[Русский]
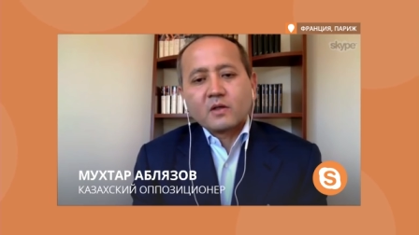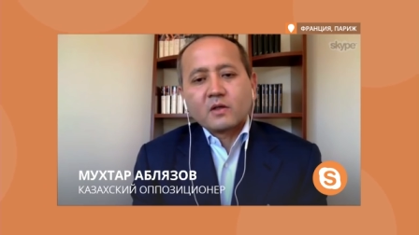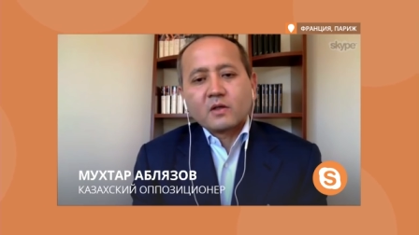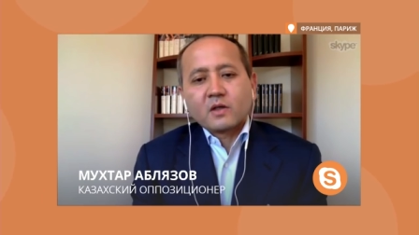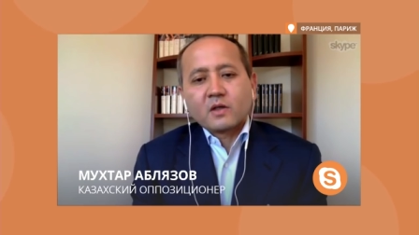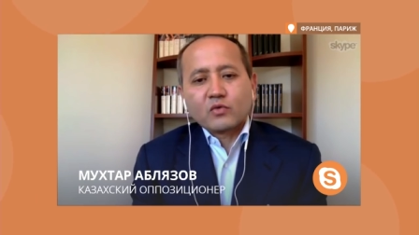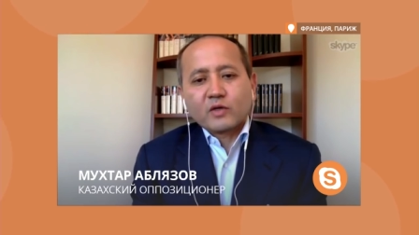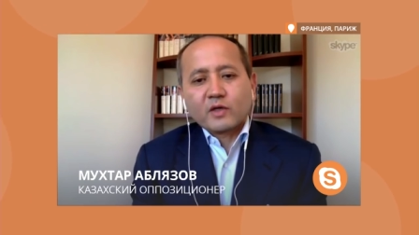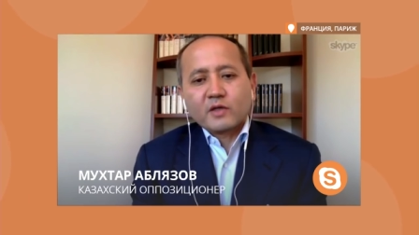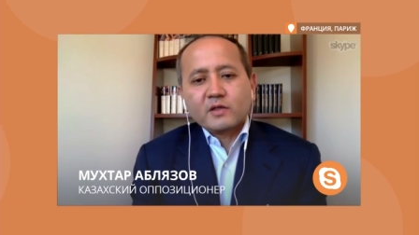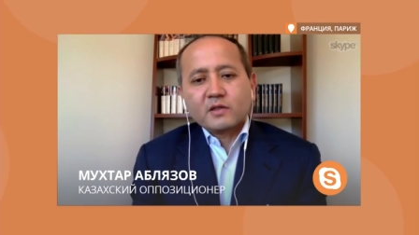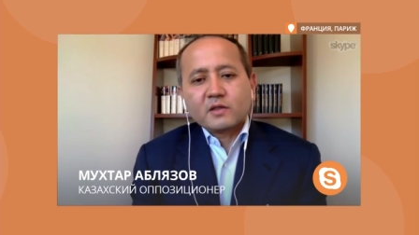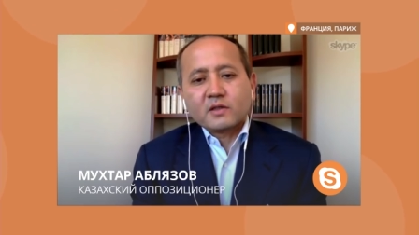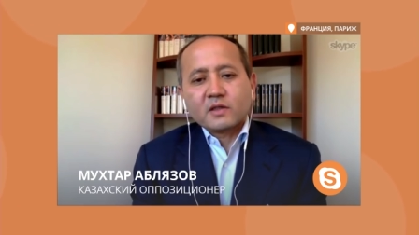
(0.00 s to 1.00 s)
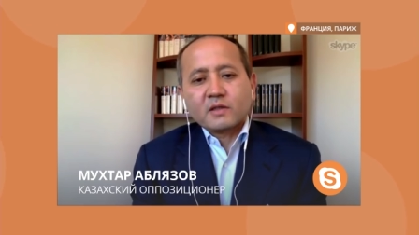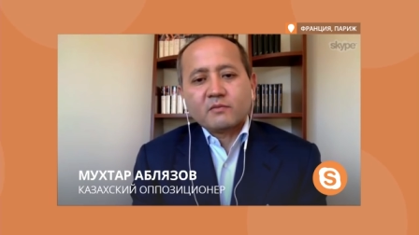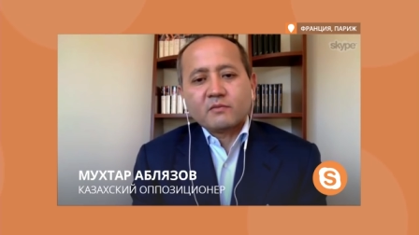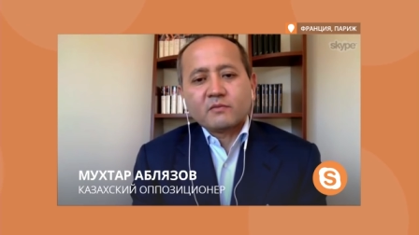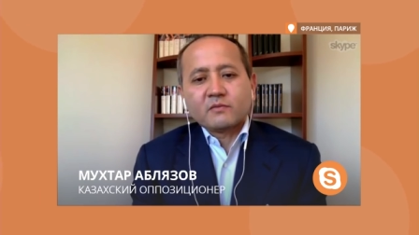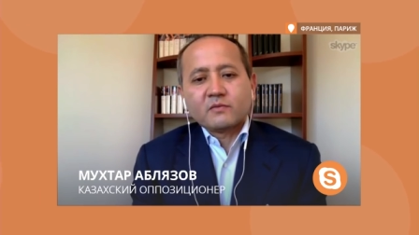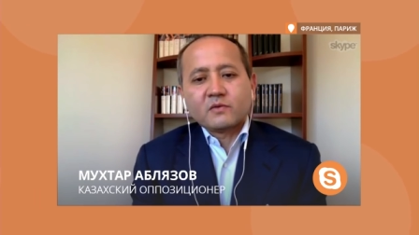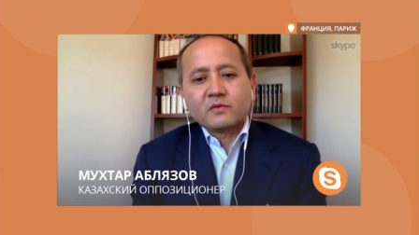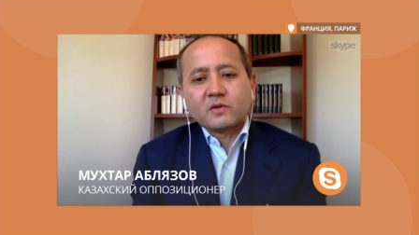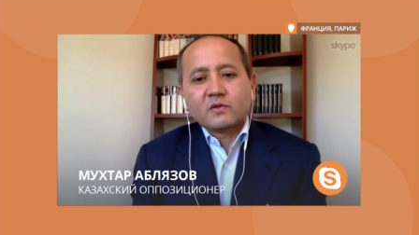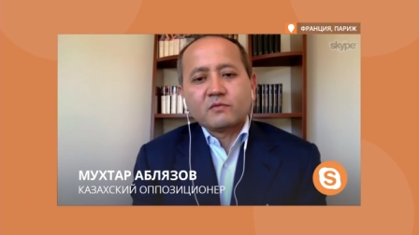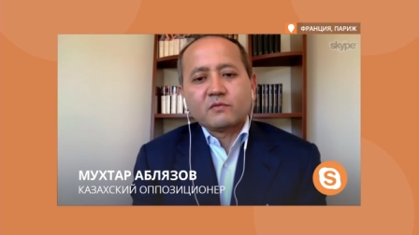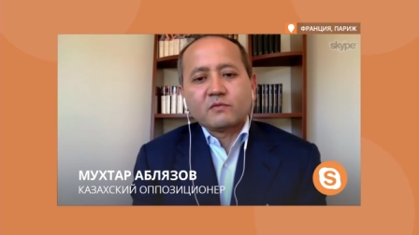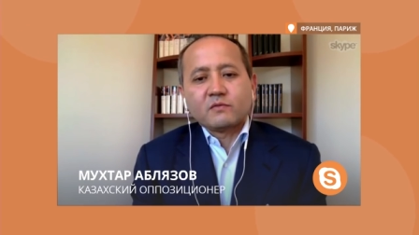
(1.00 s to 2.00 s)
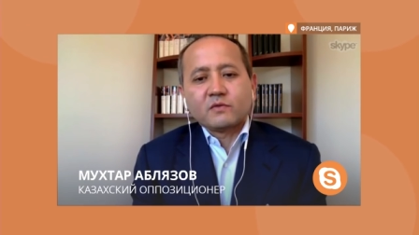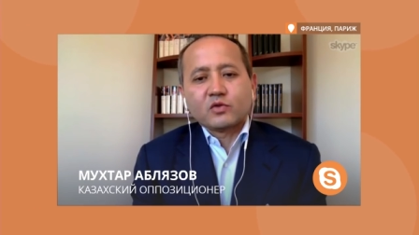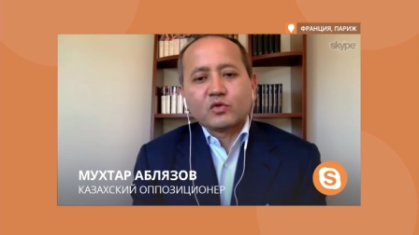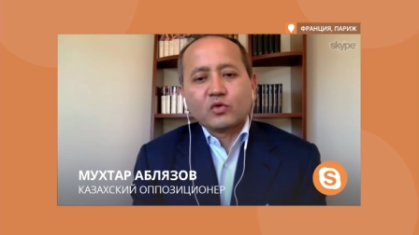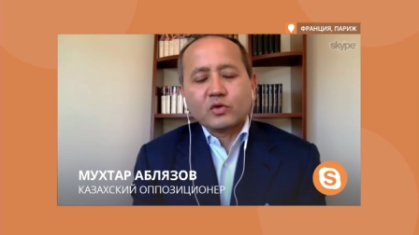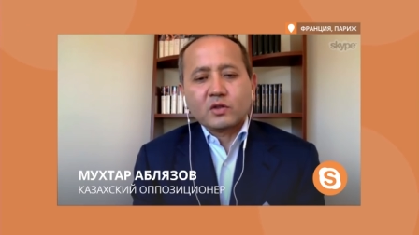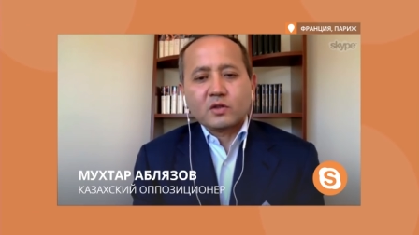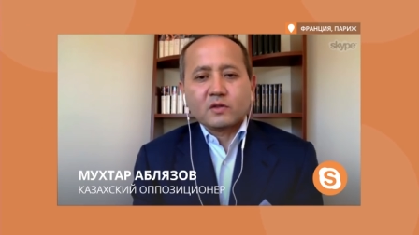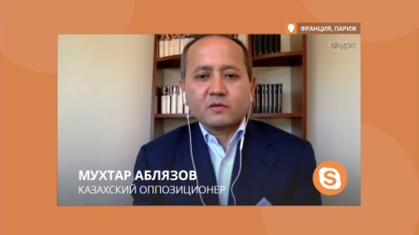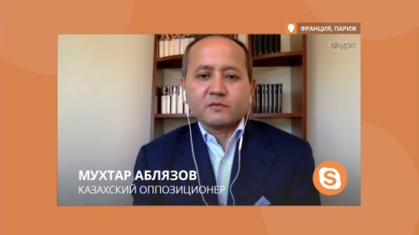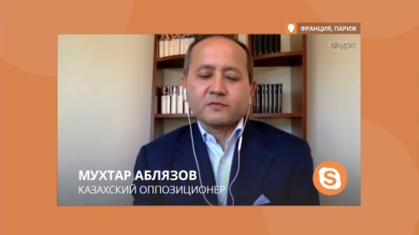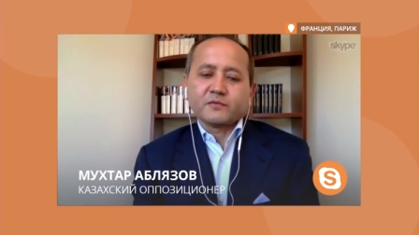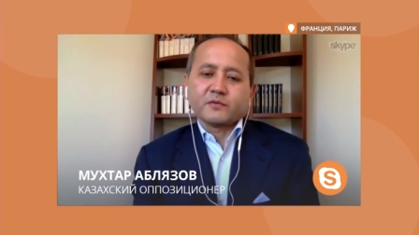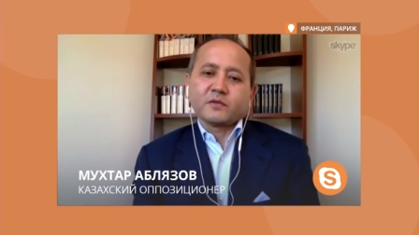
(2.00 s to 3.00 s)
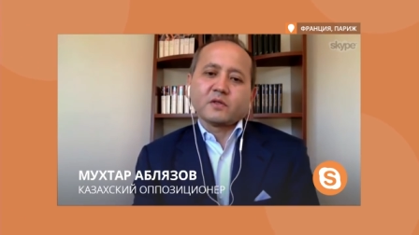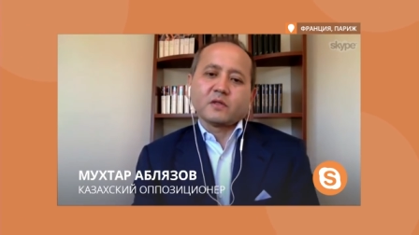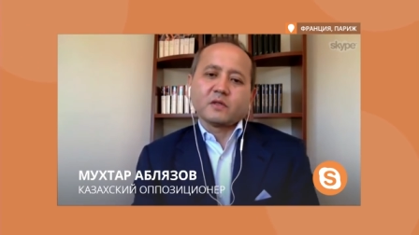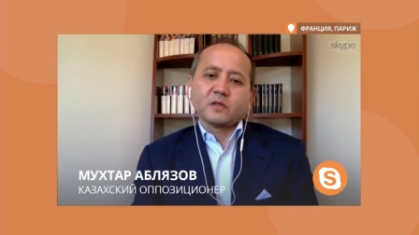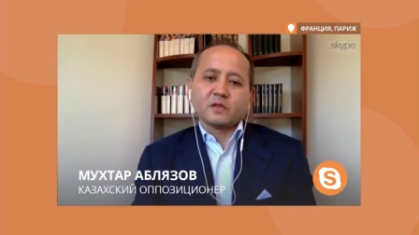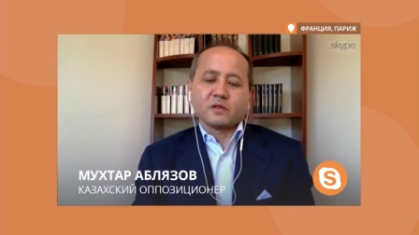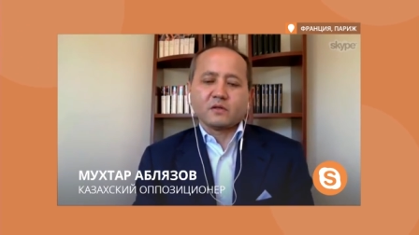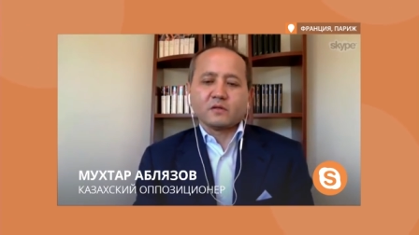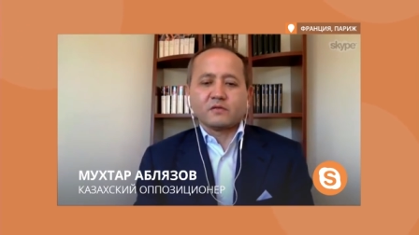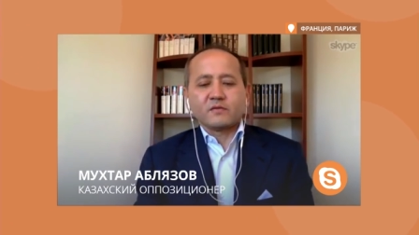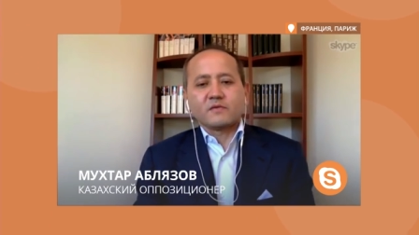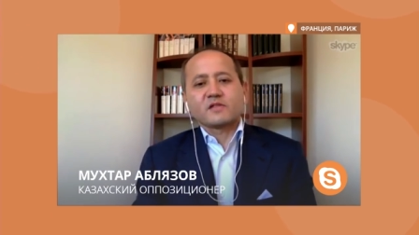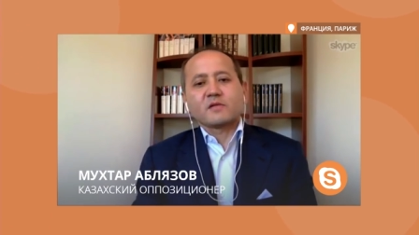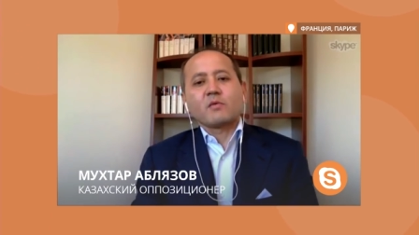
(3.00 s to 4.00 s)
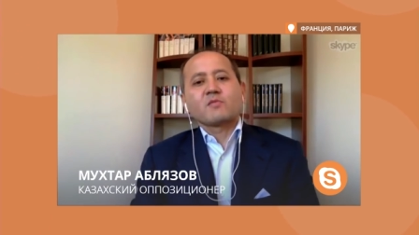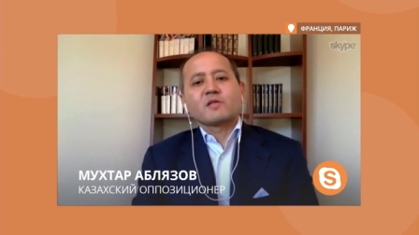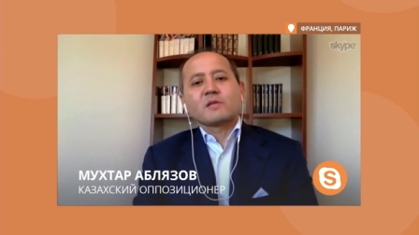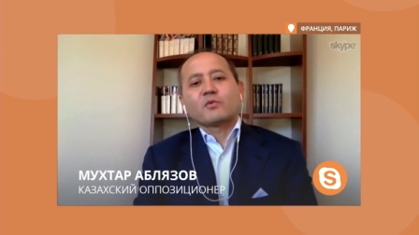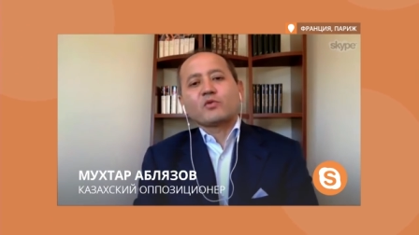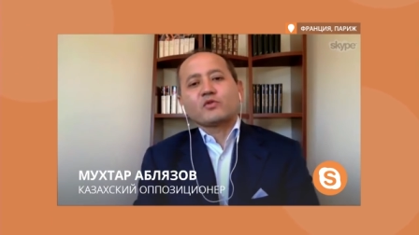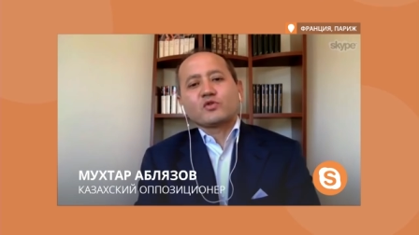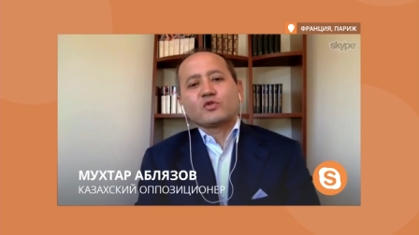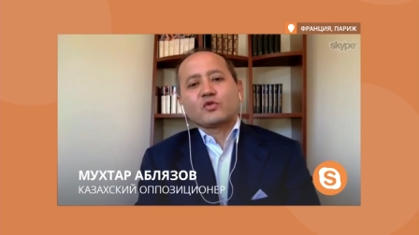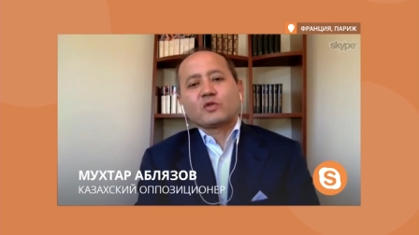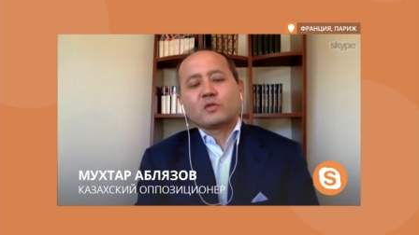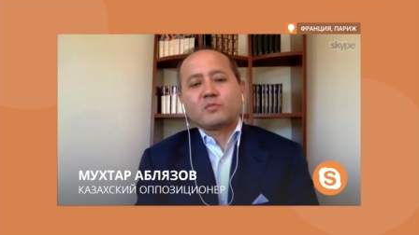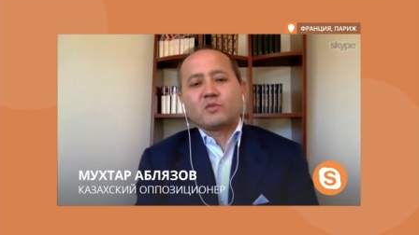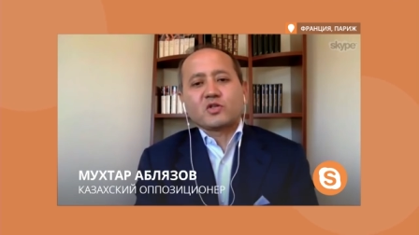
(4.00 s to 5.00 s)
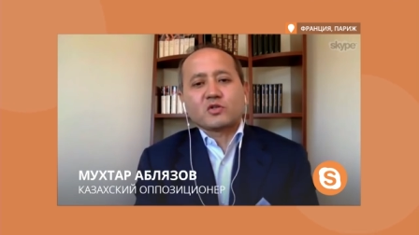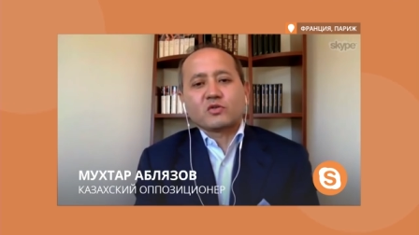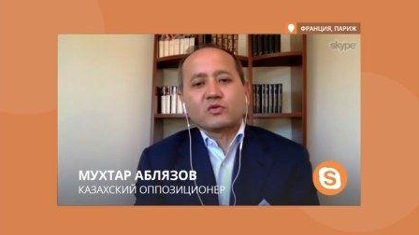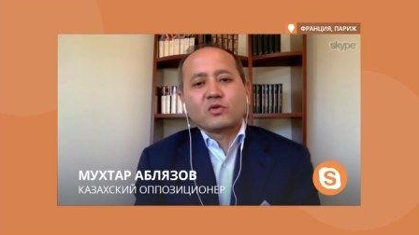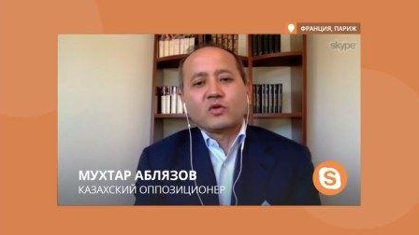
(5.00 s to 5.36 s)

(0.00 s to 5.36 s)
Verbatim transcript: хотя Украина там в итоге в, э, самом запросе четко пишет,